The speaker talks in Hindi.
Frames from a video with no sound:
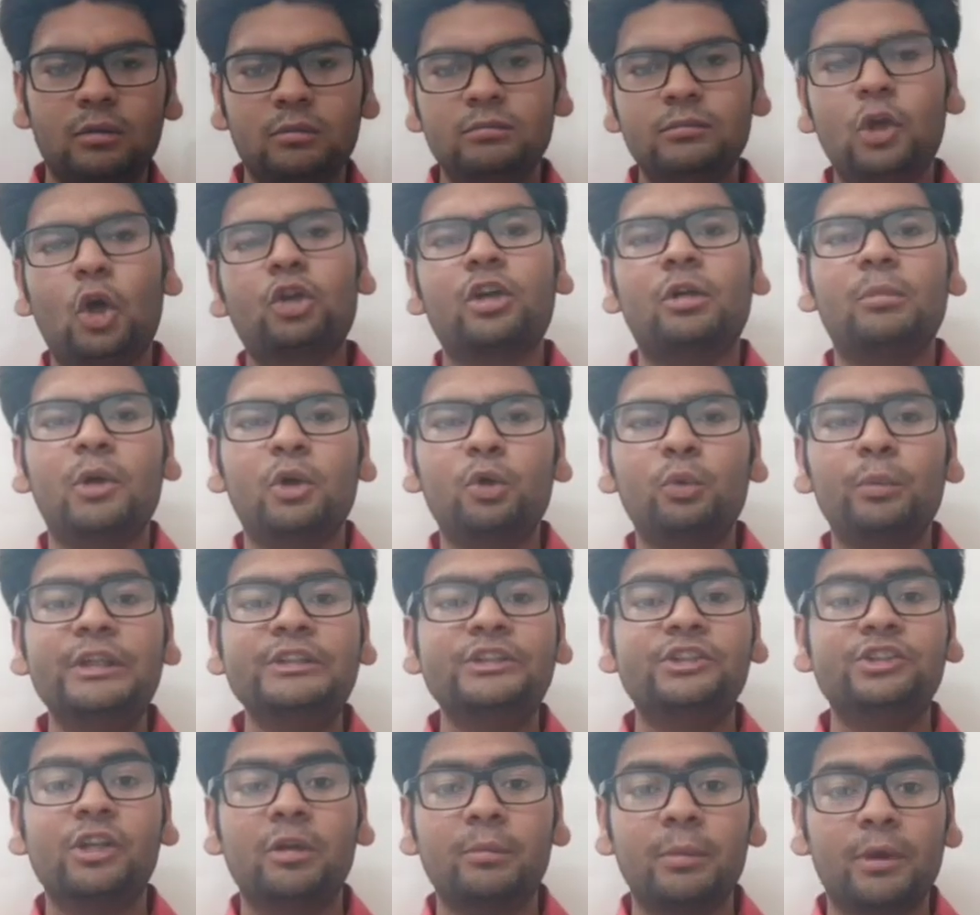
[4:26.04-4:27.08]
डॉक्टर बनूँ मैं
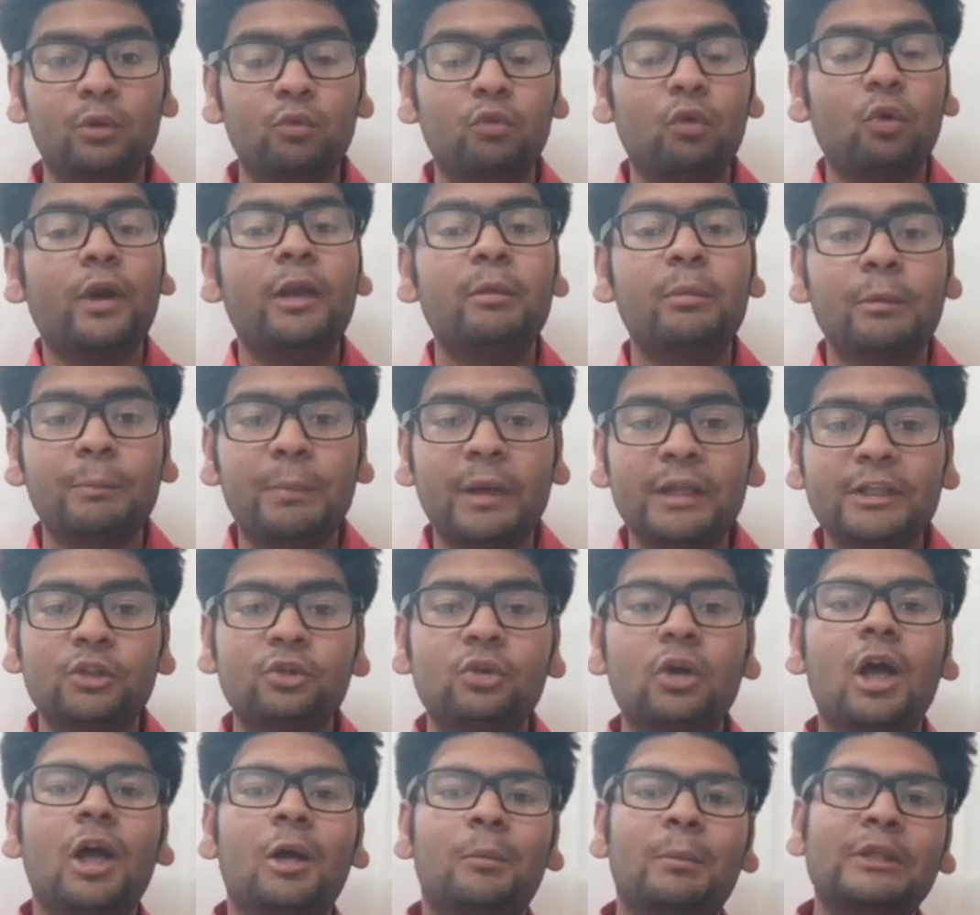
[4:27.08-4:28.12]
इंजीनियर बनूँ वो नहीं बन पाते तो
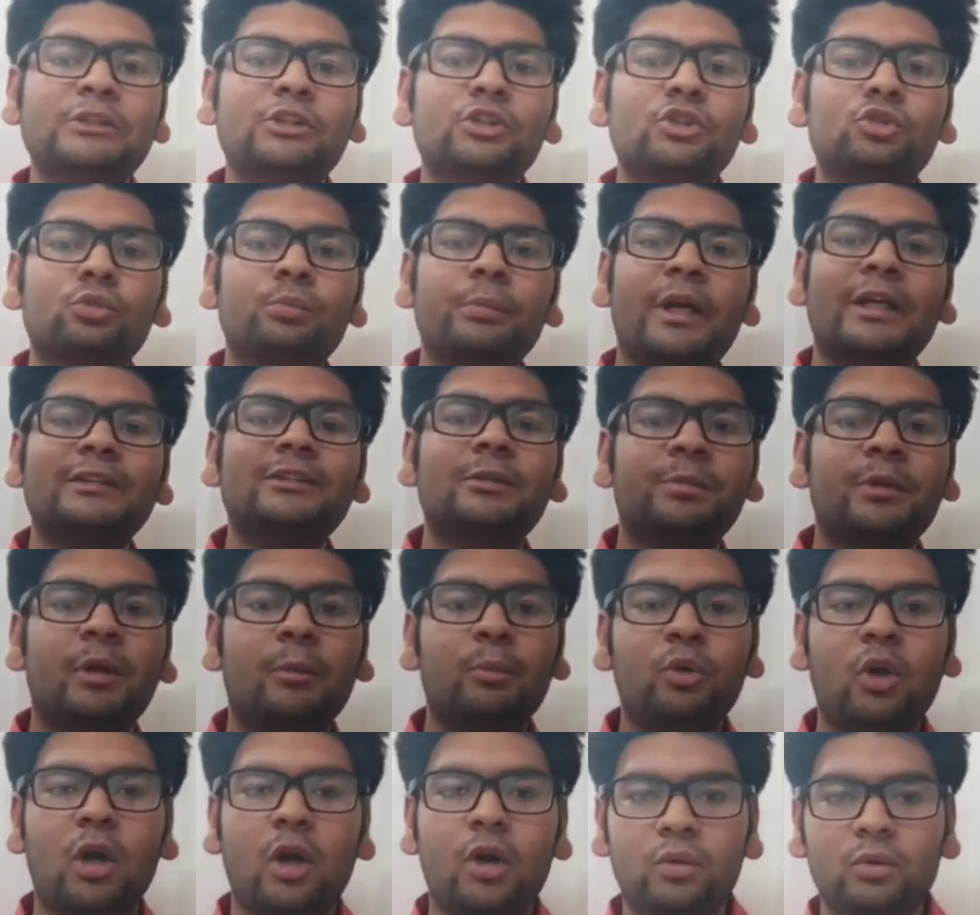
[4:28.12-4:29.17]
बच्चों तुम मेरा सपना
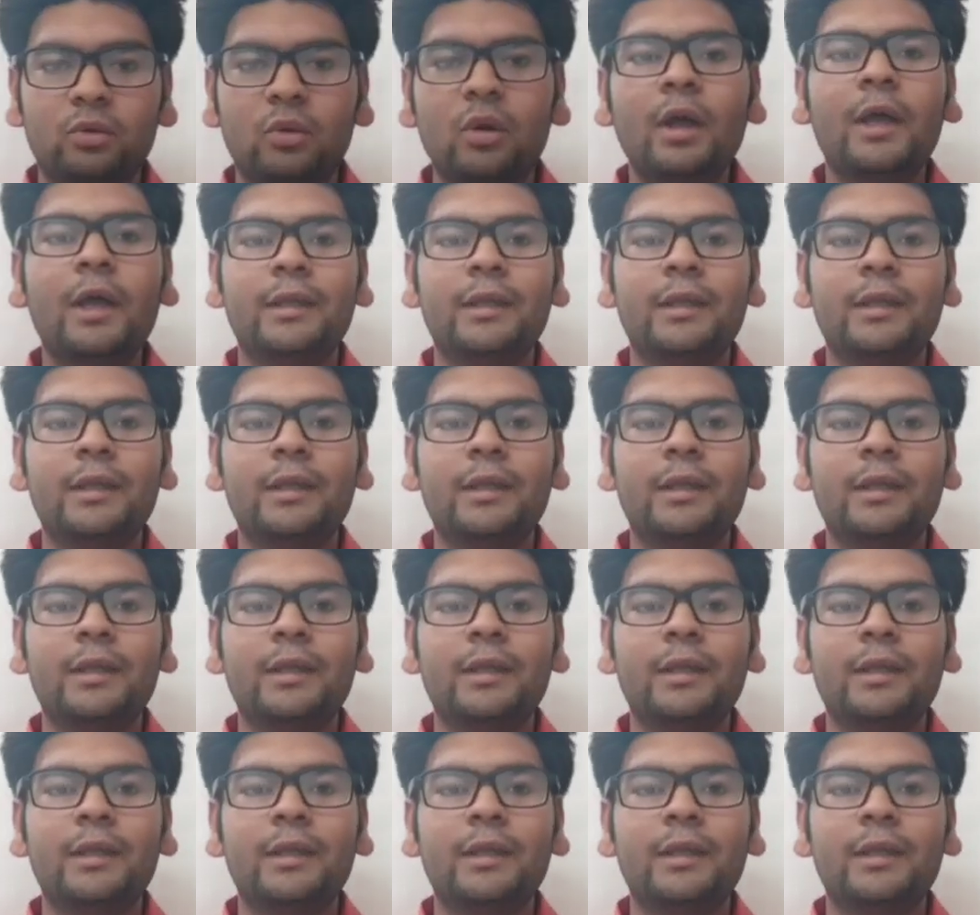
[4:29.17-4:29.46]
पूरा कर दो